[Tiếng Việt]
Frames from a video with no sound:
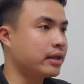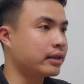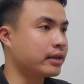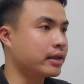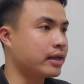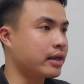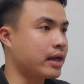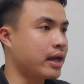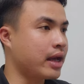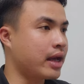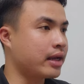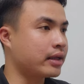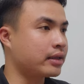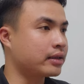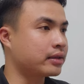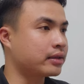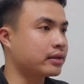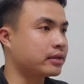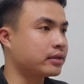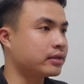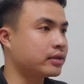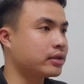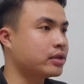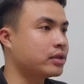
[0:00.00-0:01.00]
ngân hàng
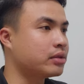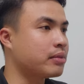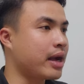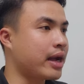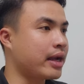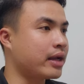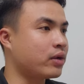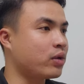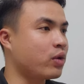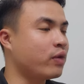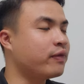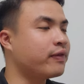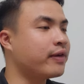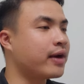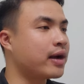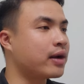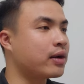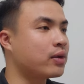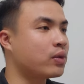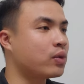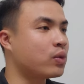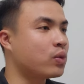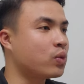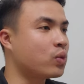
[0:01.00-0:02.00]
thương mại cổ phần
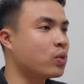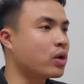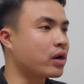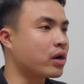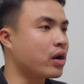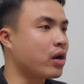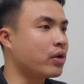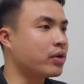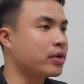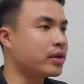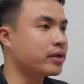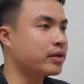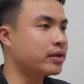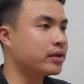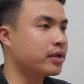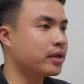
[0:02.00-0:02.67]
quân đội